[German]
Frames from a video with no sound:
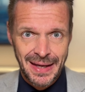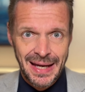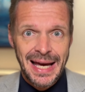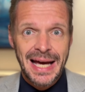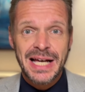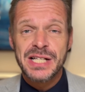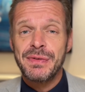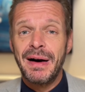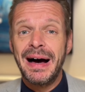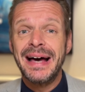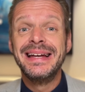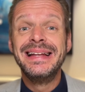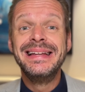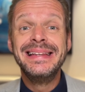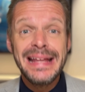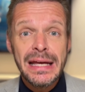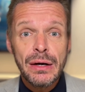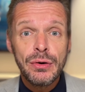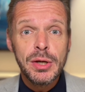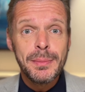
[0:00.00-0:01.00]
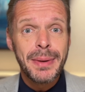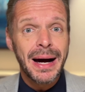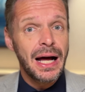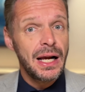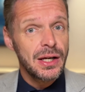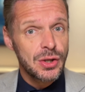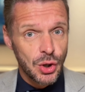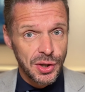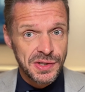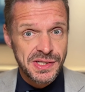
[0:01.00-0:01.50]
Es war eine
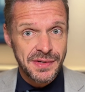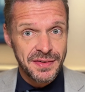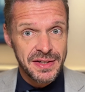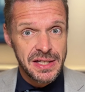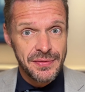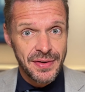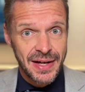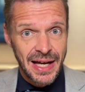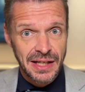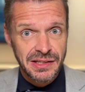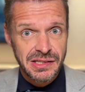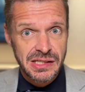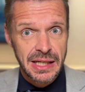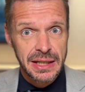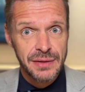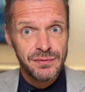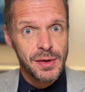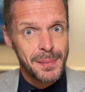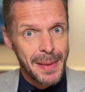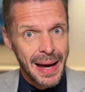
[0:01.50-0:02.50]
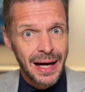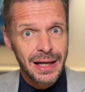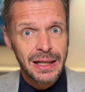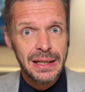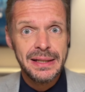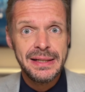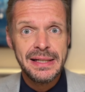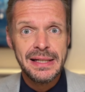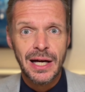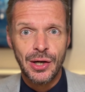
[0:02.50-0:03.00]
neoliberal-konservative Kanzlerin wie Merkel,
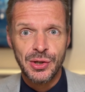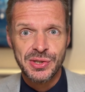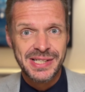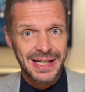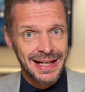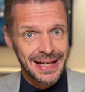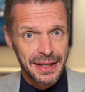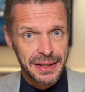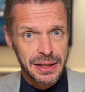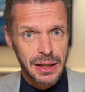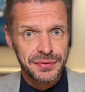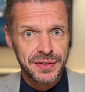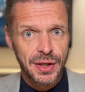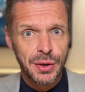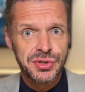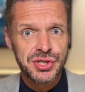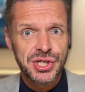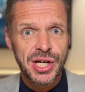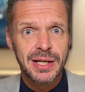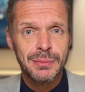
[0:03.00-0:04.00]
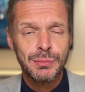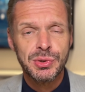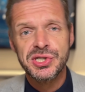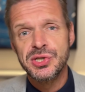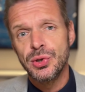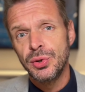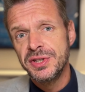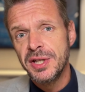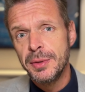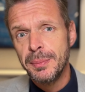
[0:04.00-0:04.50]
die aus der Kernkraft aussteigen musste
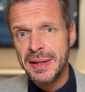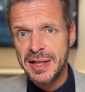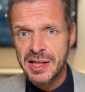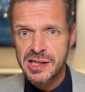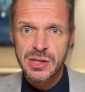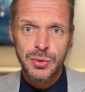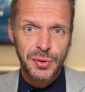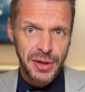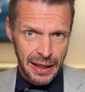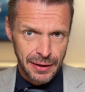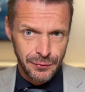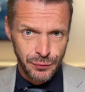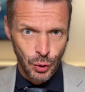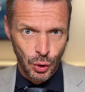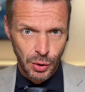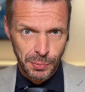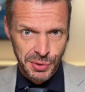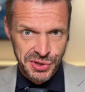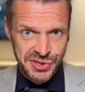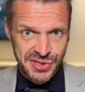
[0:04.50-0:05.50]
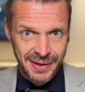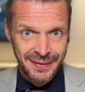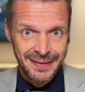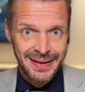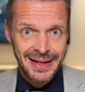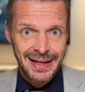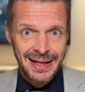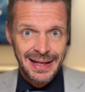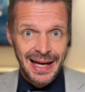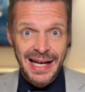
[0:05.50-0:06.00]
und den Mindestlohn einführen musste.
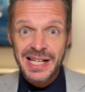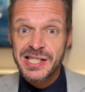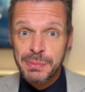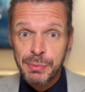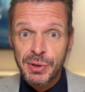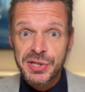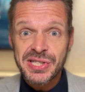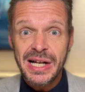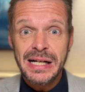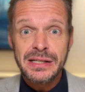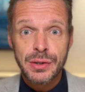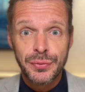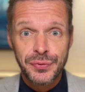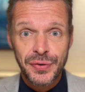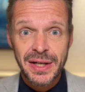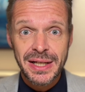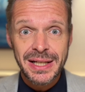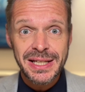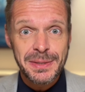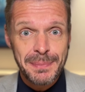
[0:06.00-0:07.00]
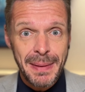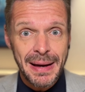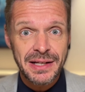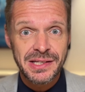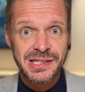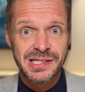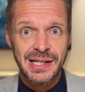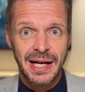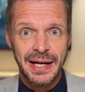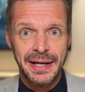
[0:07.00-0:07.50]
Es muss also Friedrich
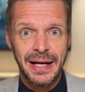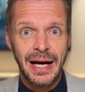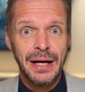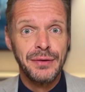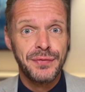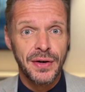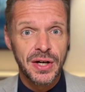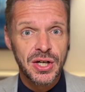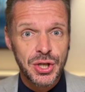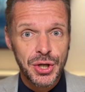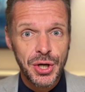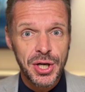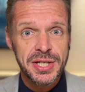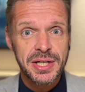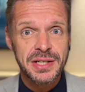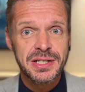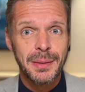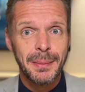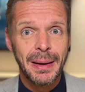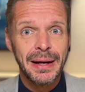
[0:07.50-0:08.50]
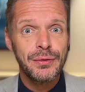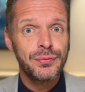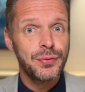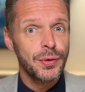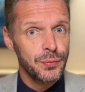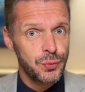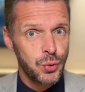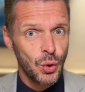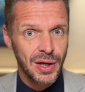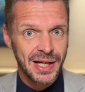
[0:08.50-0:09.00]
Merz sein, ein verknöcherter Mann von
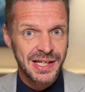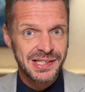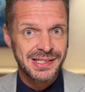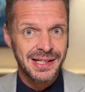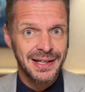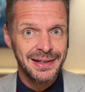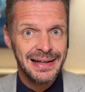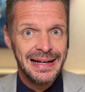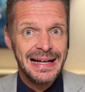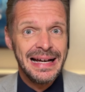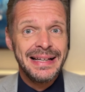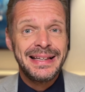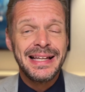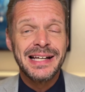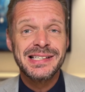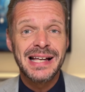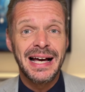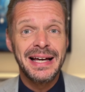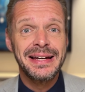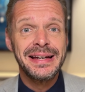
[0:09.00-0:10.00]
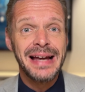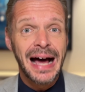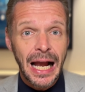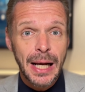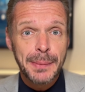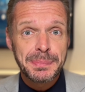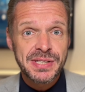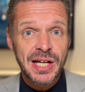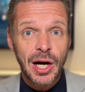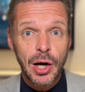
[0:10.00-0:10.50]
vorgestern, der seinen
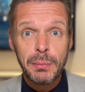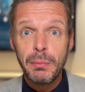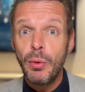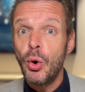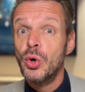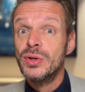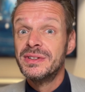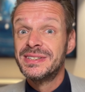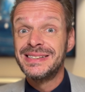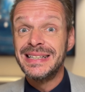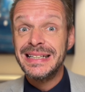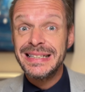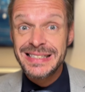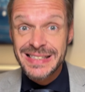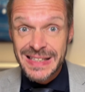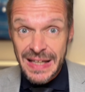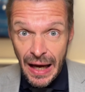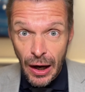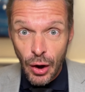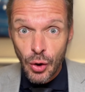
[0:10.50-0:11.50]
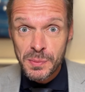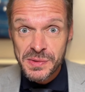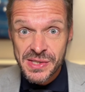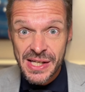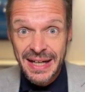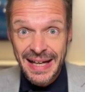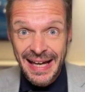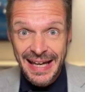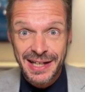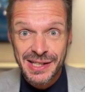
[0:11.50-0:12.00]
Albtraum und den Traum
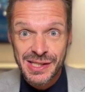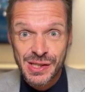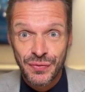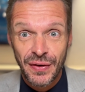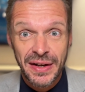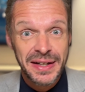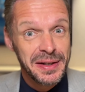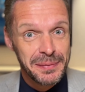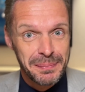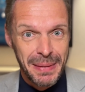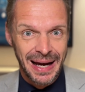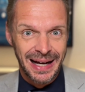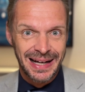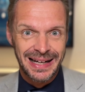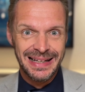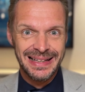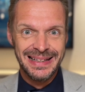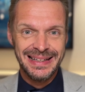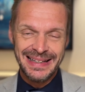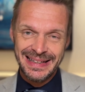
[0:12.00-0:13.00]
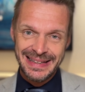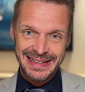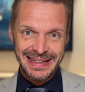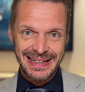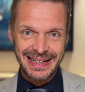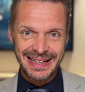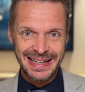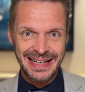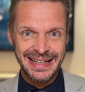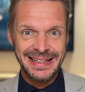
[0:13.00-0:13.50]
seiner Erzfeindin Merkel in die
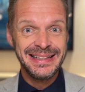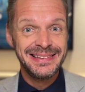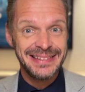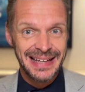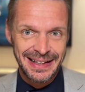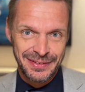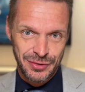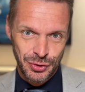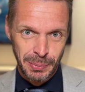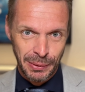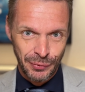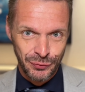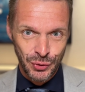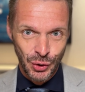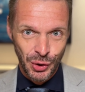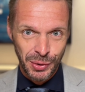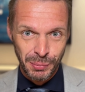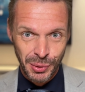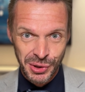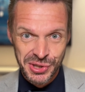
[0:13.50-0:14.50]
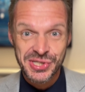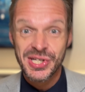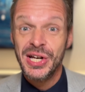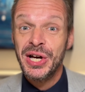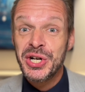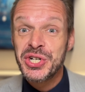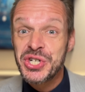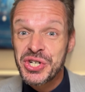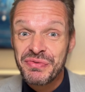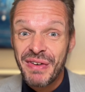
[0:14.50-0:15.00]
Realität überführen muss.
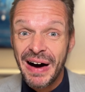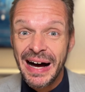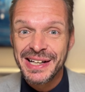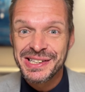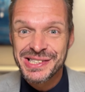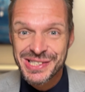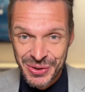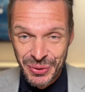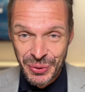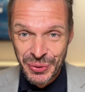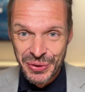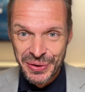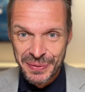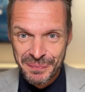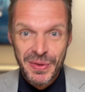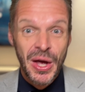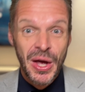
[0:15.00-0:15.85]
Schwarz-Grün.